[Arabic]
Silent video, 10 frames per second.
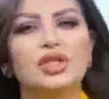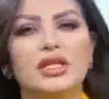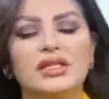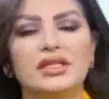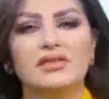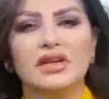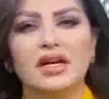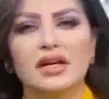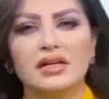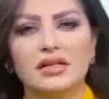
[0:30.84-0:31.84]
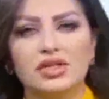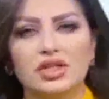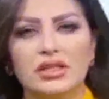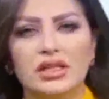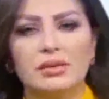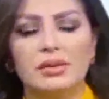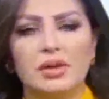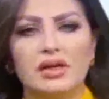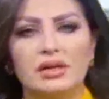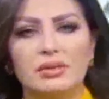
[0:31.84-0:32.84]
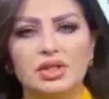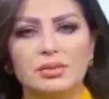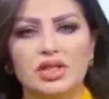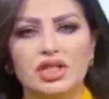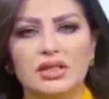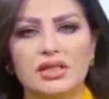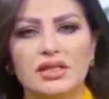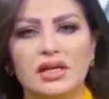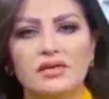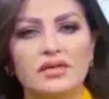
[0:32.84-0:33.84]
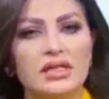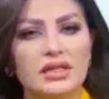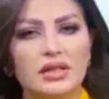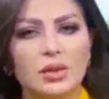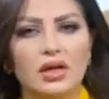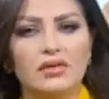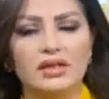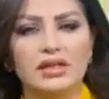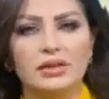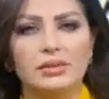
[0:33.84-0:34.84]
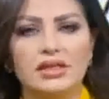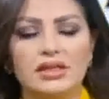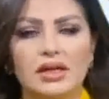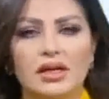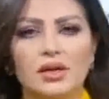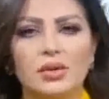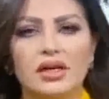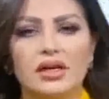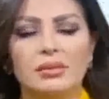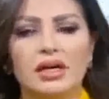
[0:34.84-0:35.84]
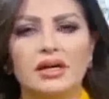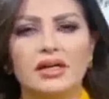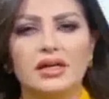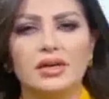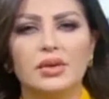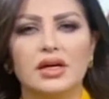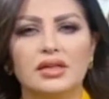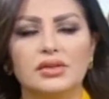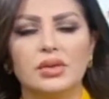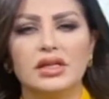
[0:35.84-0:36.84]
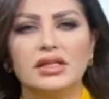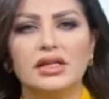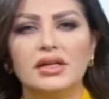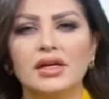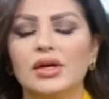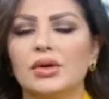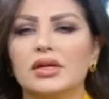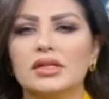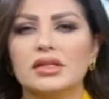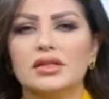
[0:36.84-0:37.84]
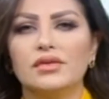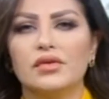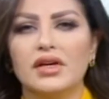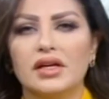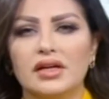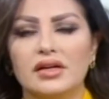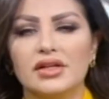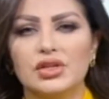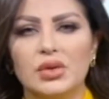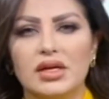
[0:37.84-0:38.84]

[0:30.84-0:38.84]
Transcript: مشاهدينا في حلقة جديدة من برنامج منشيت الصحافة سنتوقف عند أبرز العناوين المحلية والدولية ونستضيف في النقاش